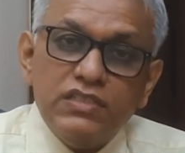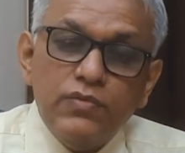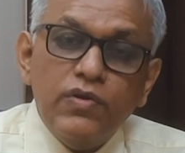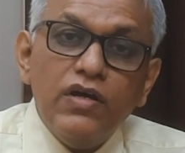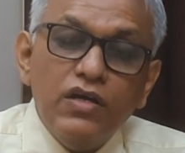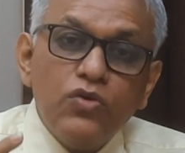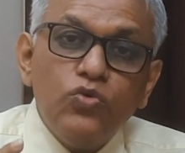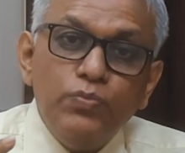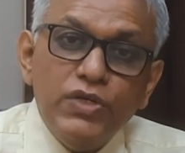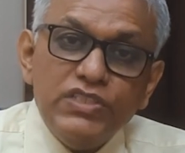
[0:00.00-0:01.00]
সেটা বা
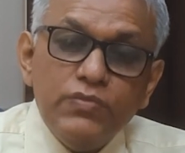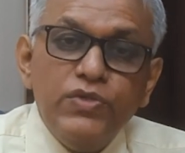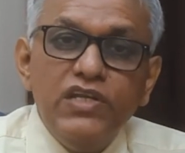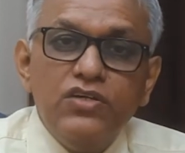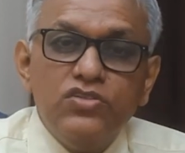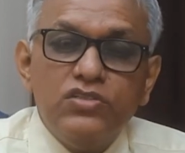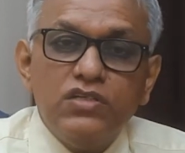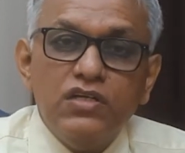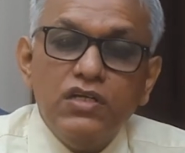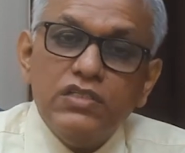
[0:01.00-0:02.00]
খুব বেশি ব্লিডিং
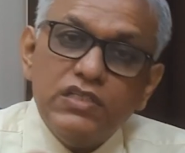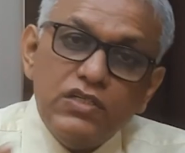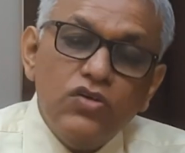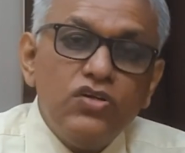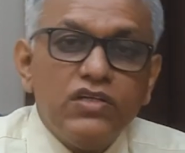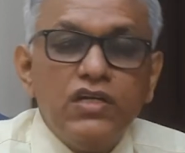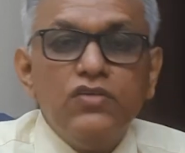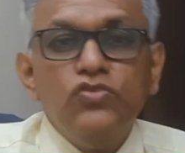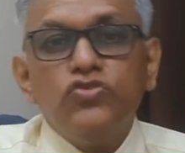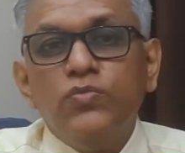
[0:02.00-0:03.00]
হচ্ছে সেটাও একটা
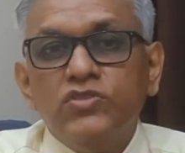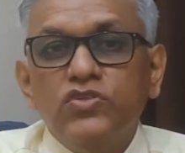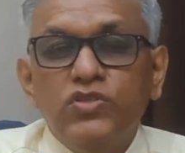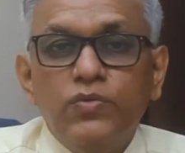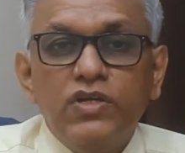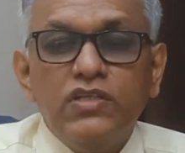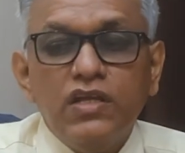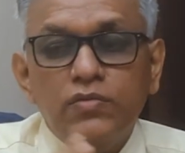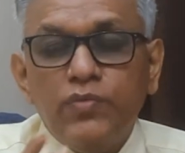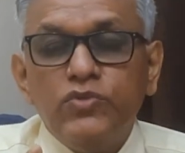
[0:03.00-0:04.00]
কিন্তু সমস্যা হতে পারে
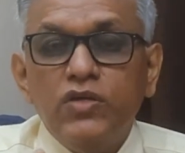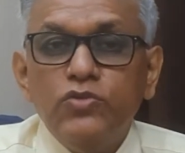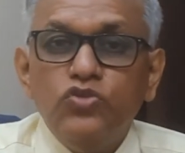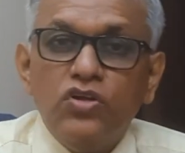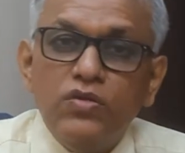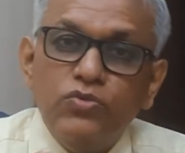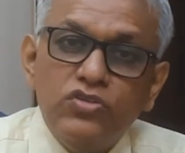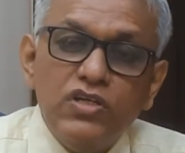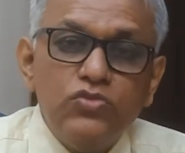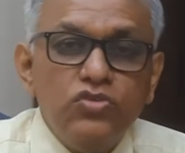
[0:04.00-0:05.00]
তাহলে ভাবতে হবে জ্বরের
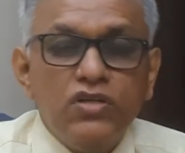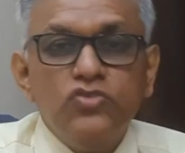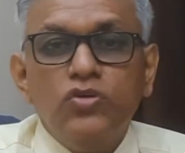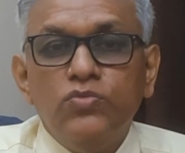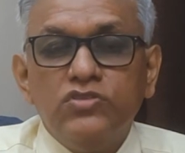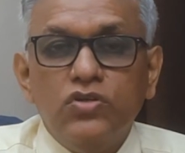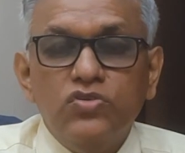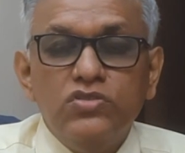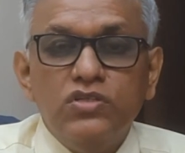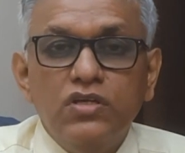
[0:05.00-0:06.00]
ভিতরে কিছু একটা সমস্যা
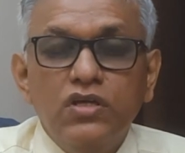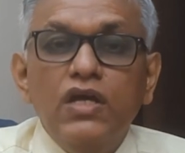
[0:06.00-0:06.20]
রয়েছে